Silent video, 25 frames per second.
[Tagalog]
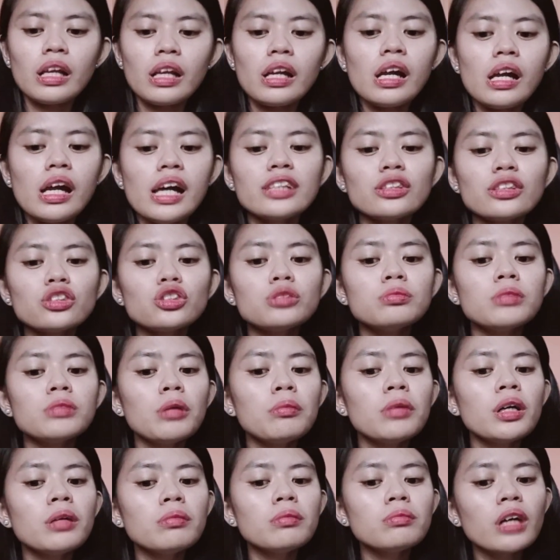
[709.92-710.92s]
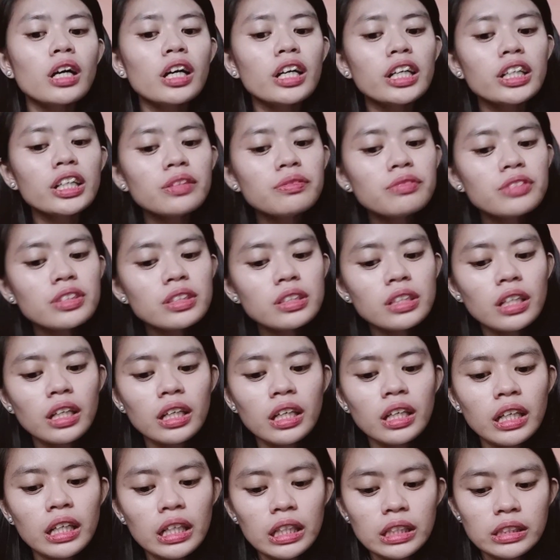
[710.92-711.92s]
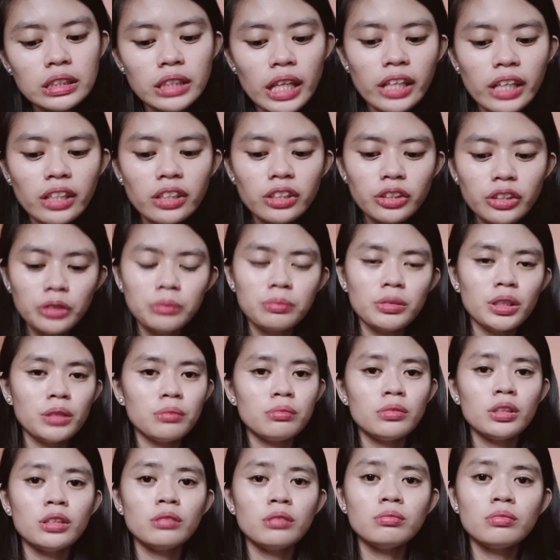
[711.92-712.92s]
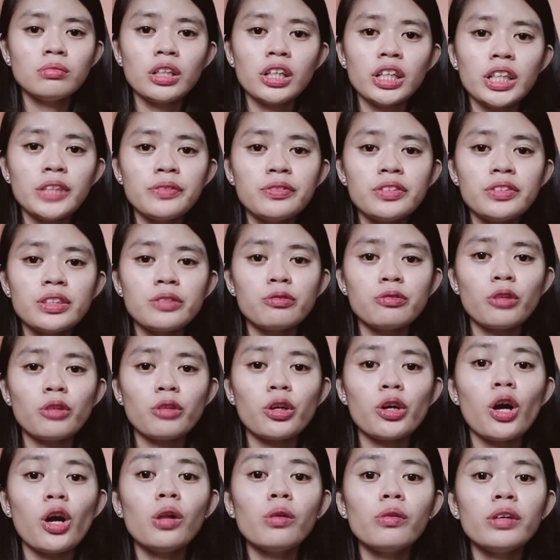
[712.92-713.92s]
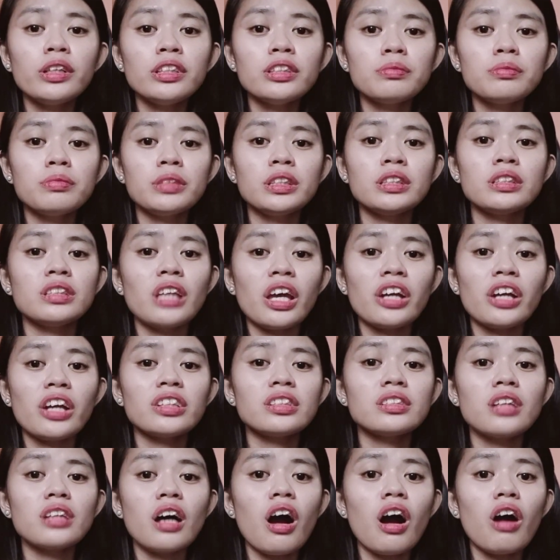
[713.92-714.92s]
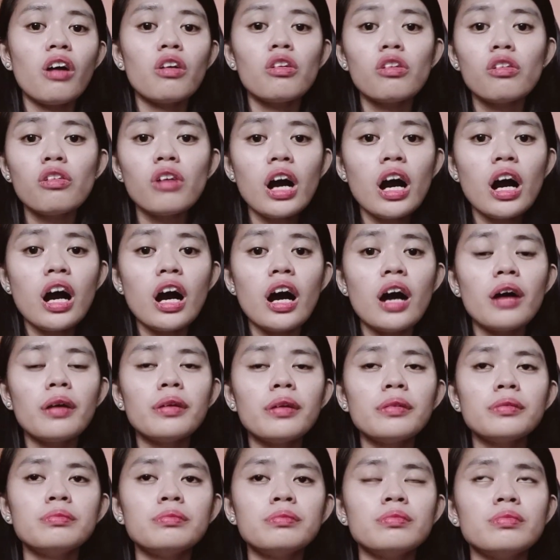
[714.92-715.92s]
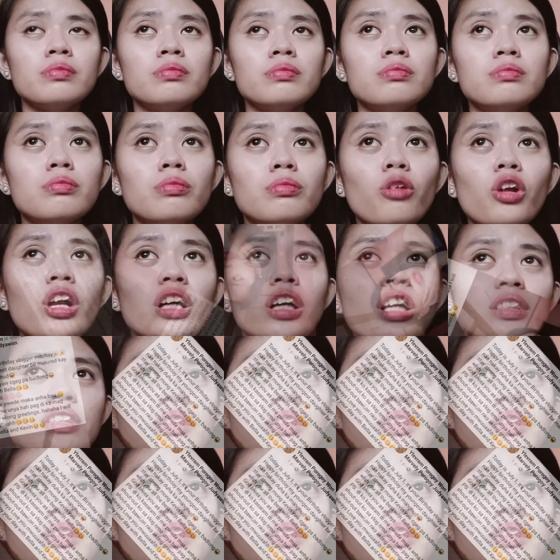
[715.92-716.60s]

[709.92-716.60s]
and to Mama Marbs Thank you Mama Marbs for always been there sa ako. Ah, wala si